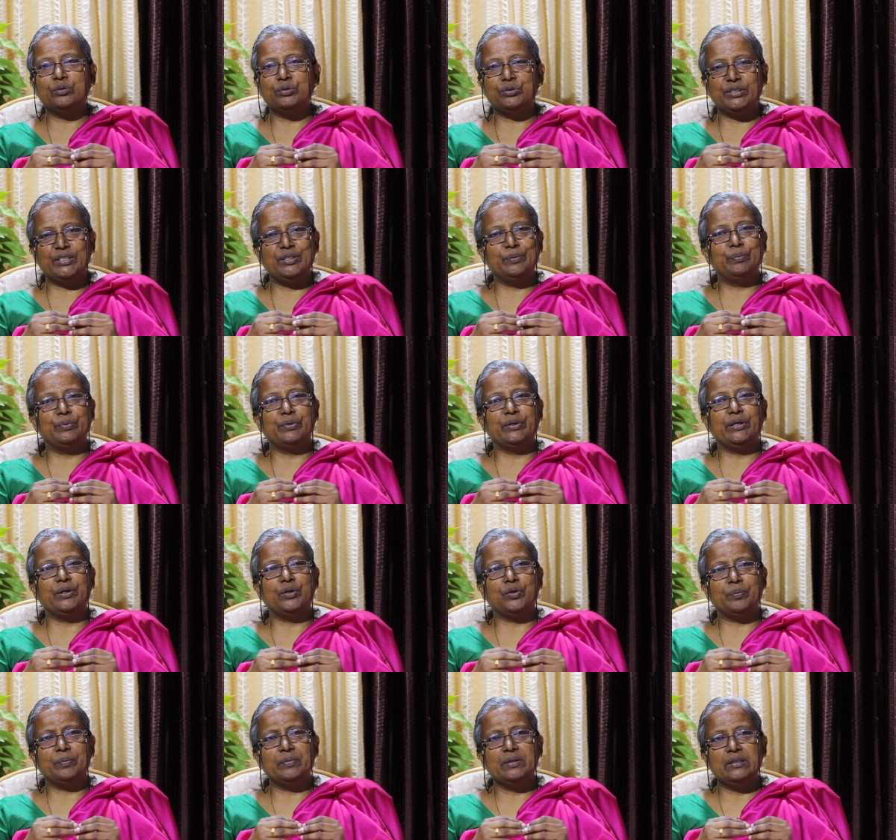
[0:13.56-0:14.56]
யோசிக்கப்
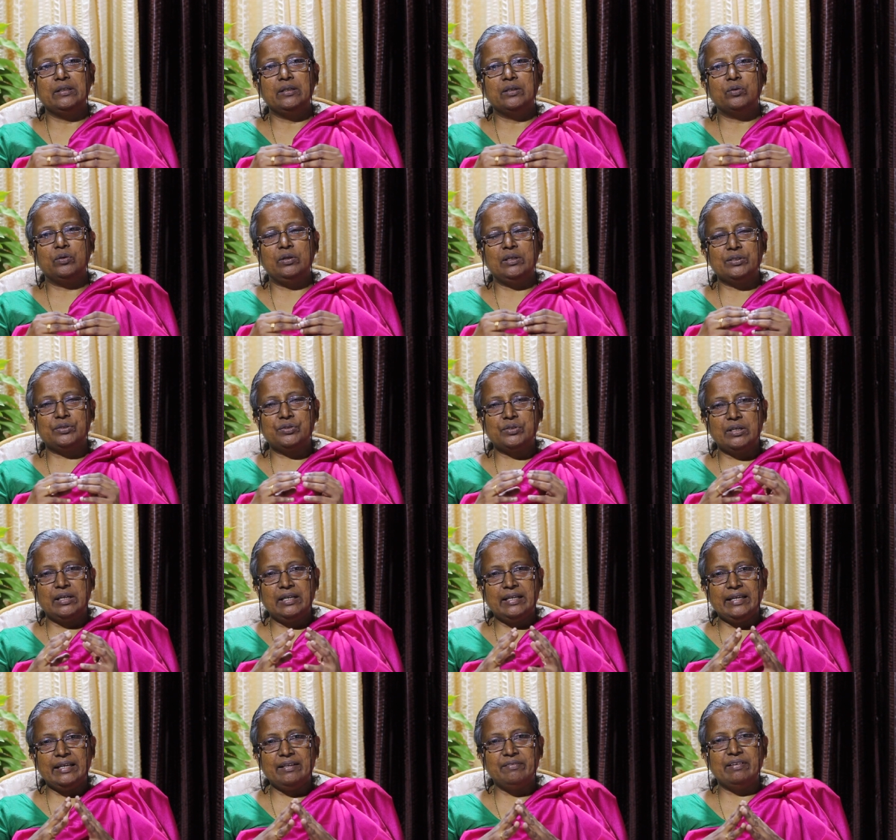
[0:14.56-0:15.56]
போகிறோம்
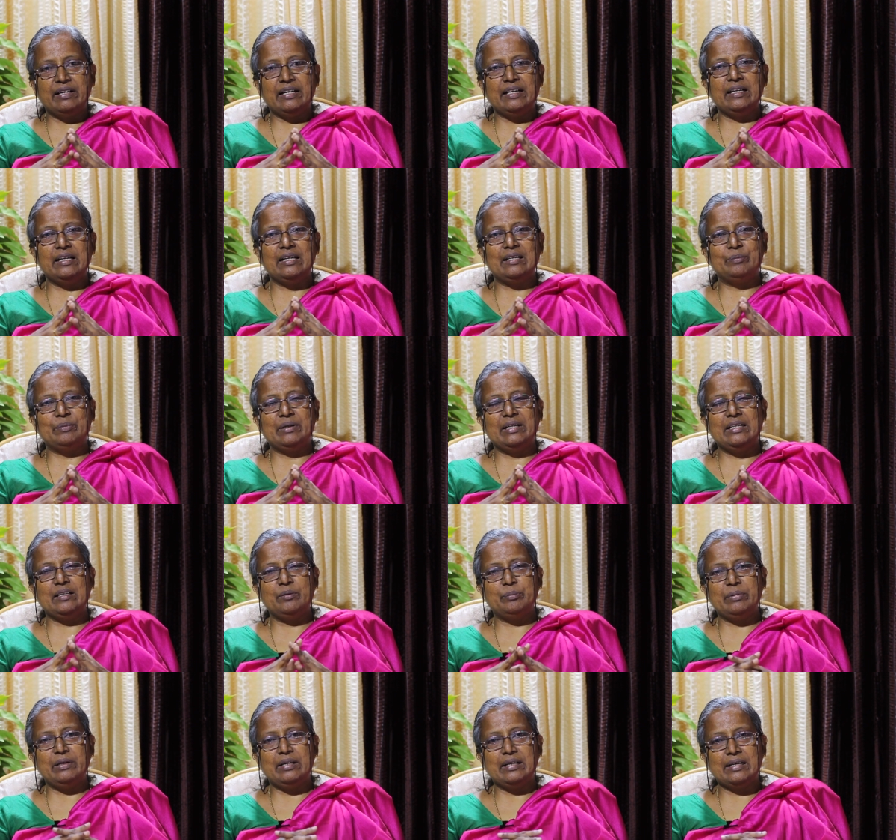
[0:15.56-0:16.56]
கொலஸ்ட்ராலே வேண்டாம்
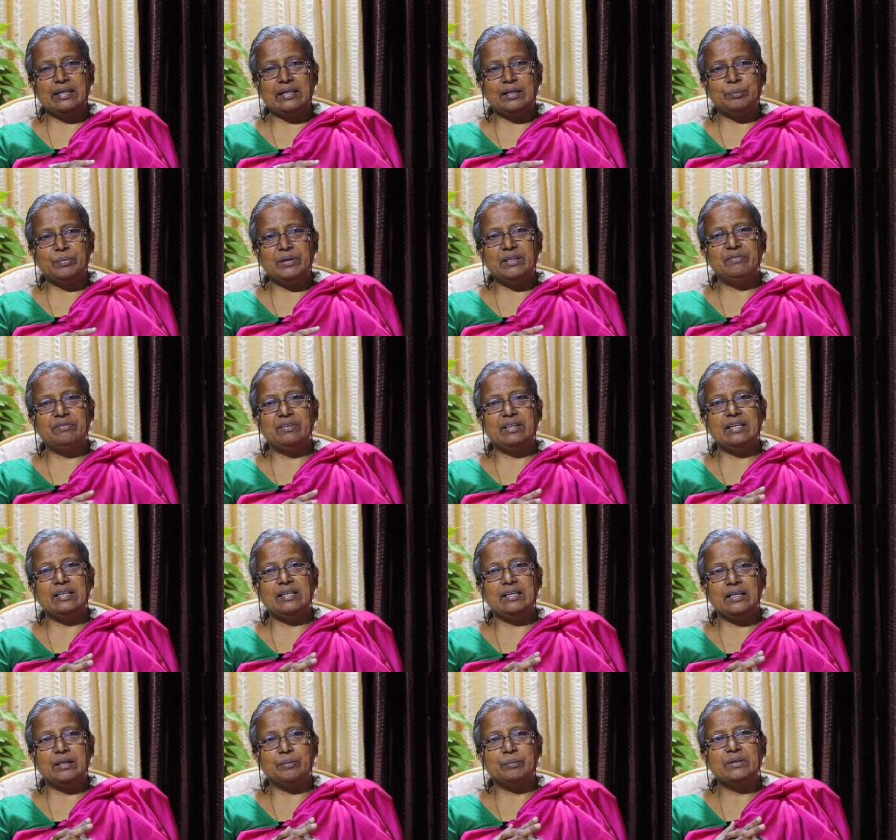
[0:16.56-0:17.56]
எண்ணெய் பலகாரமே
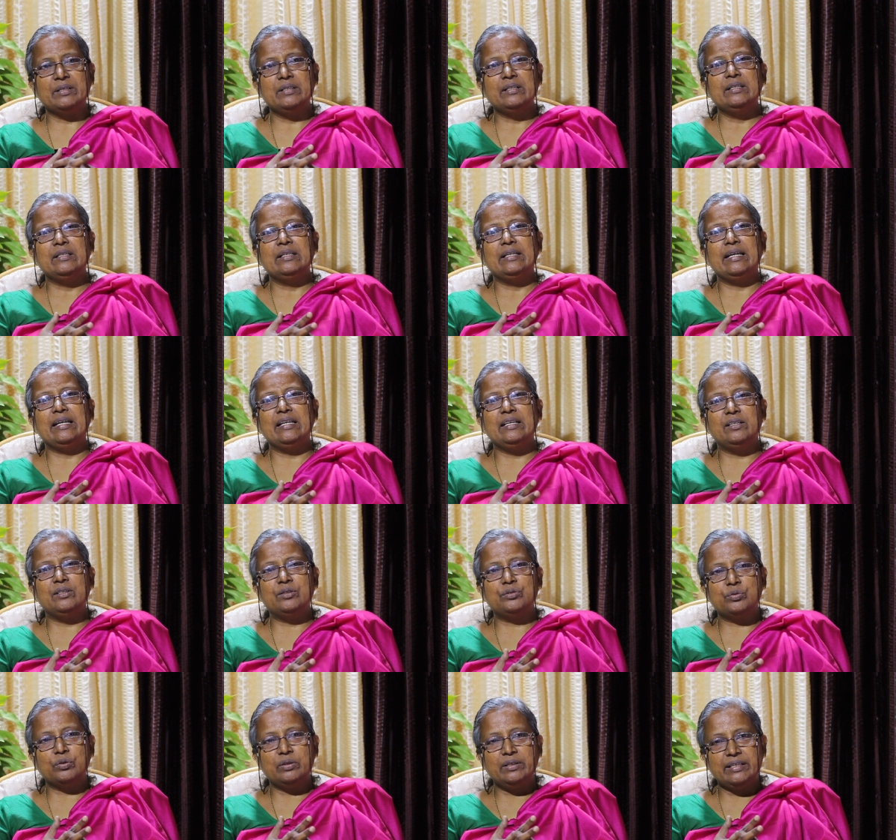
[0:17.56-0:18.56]
வேண்டாம்
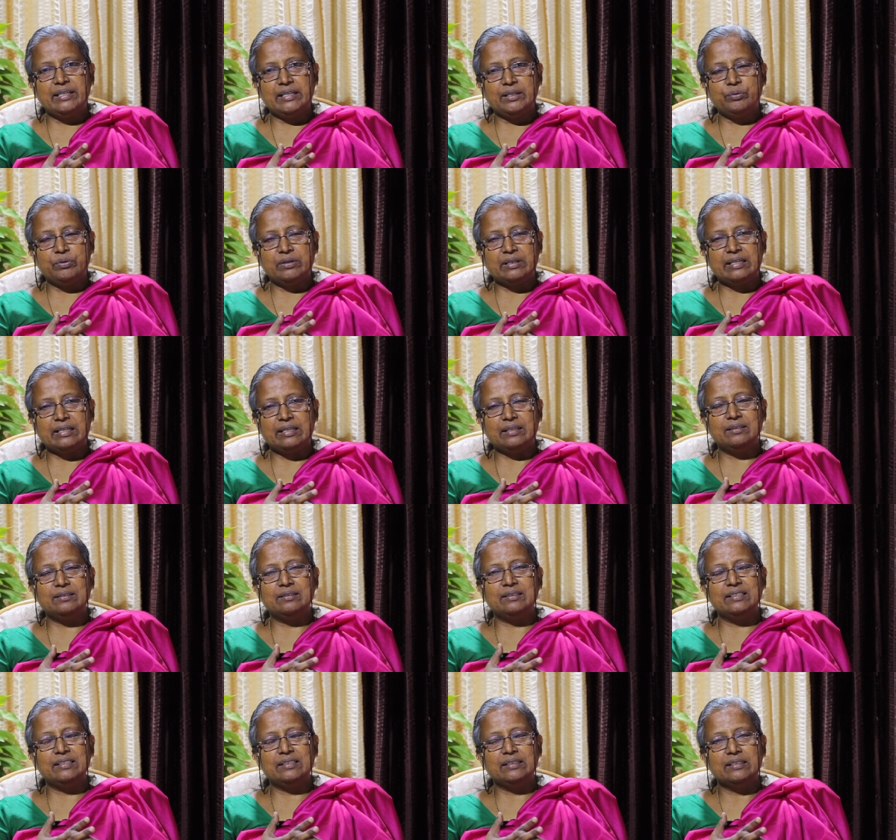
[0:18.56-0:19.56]
என்று சொல்லுகிற ஒரு
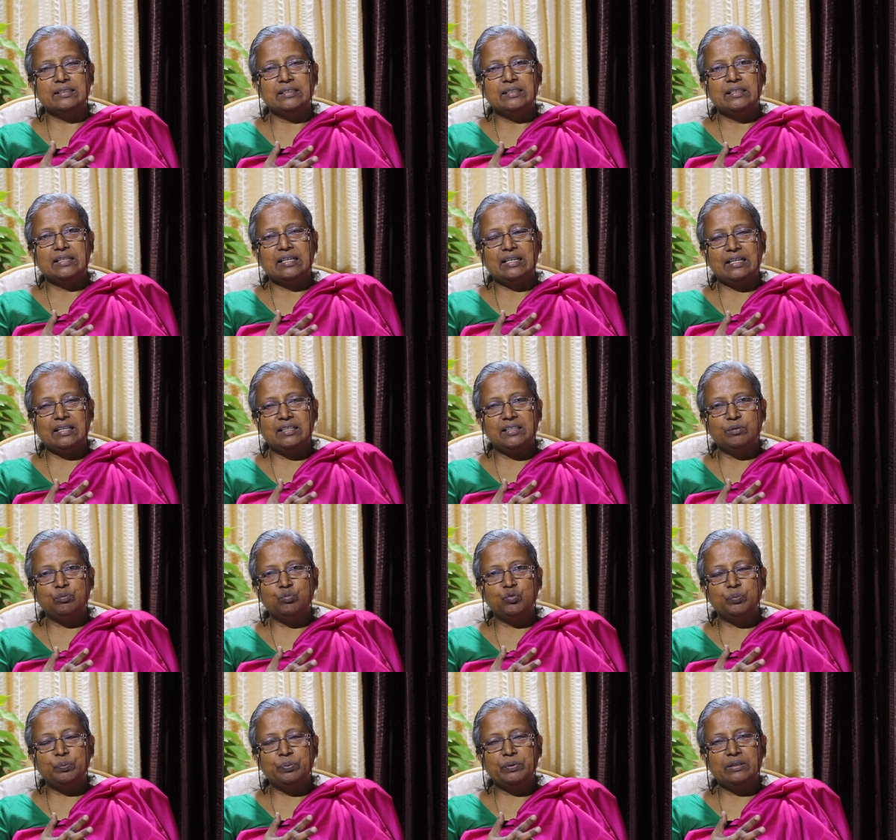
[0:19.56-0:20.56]
கருத்து கடந்த
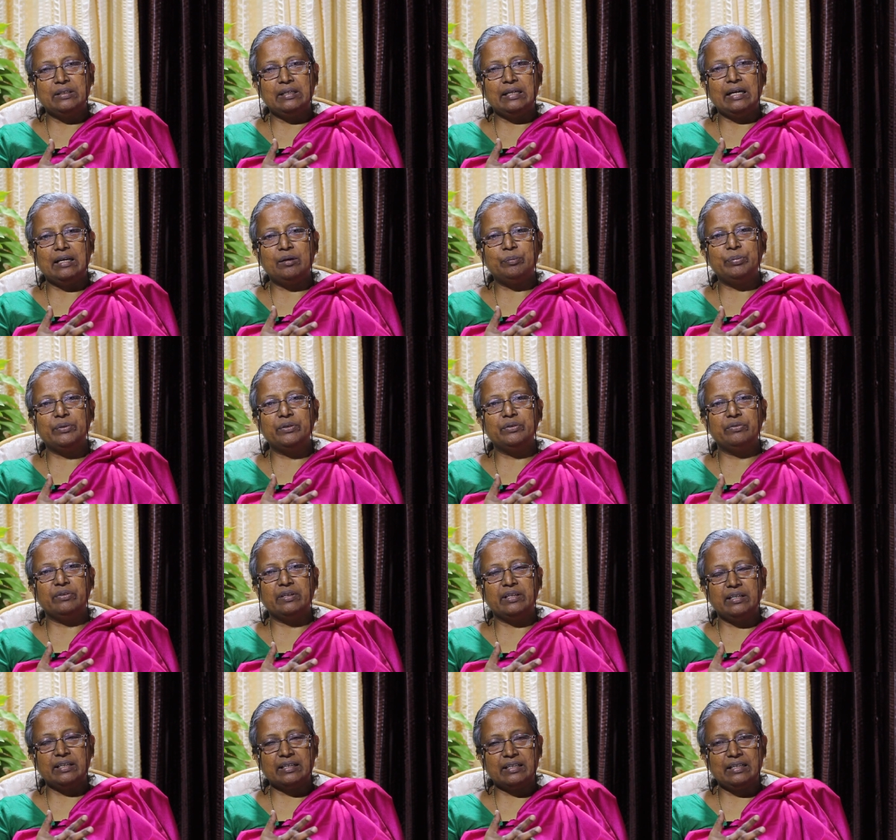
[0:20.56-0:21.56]
முப்பது நாற்பது
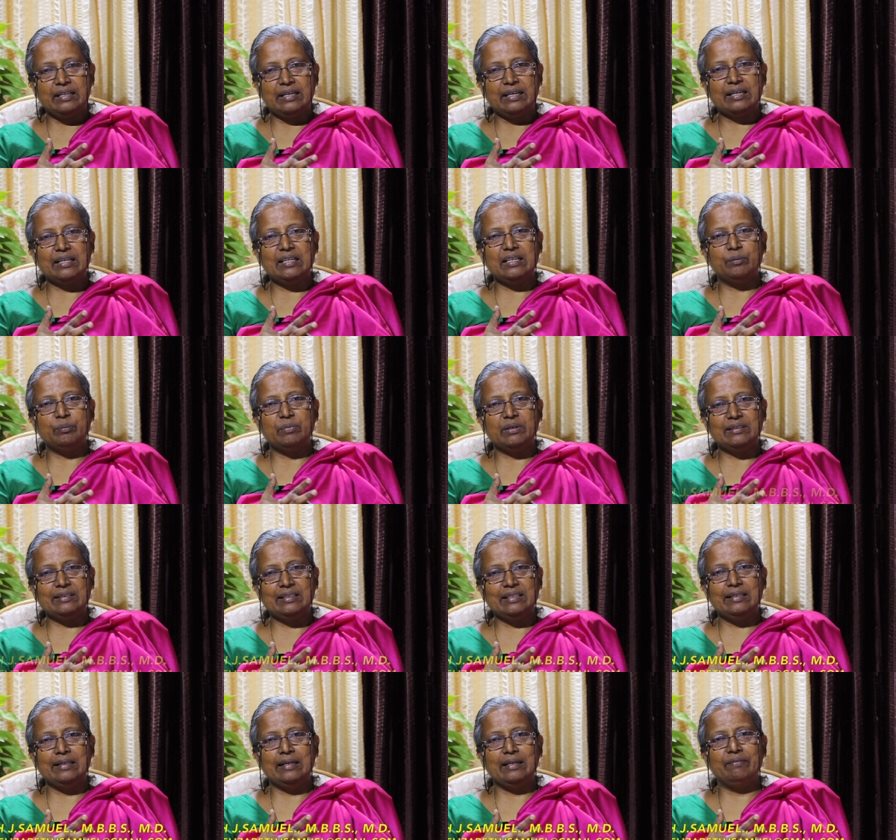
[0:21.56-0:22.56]
வருடங்களாக நம்
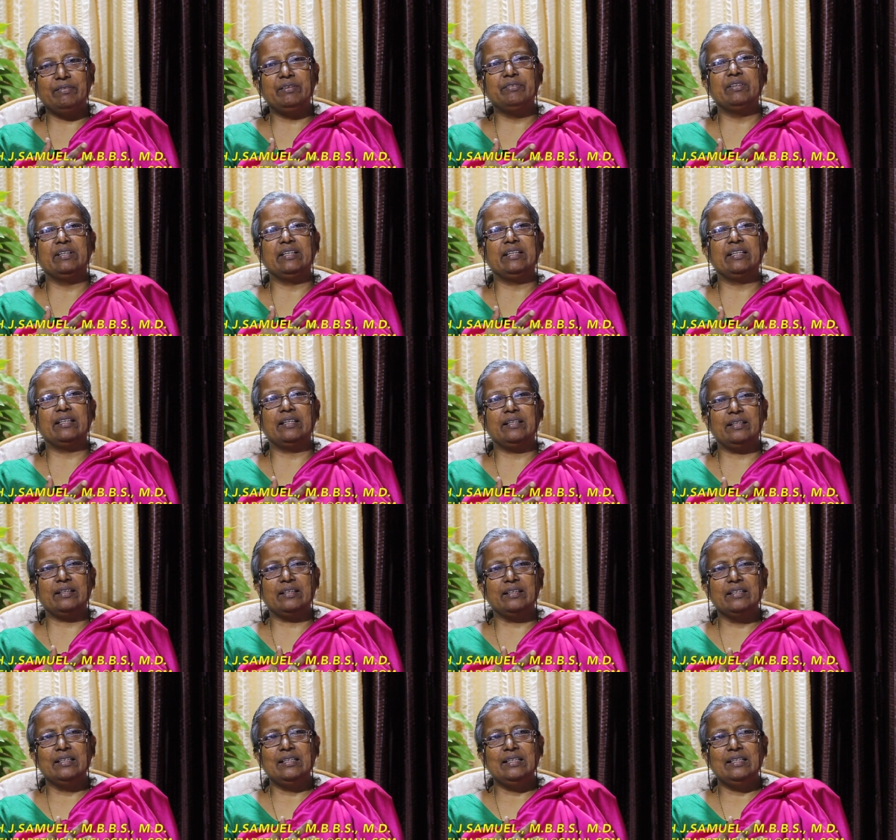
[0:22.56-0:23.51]
மத்தியில் நிலவி வருகிறது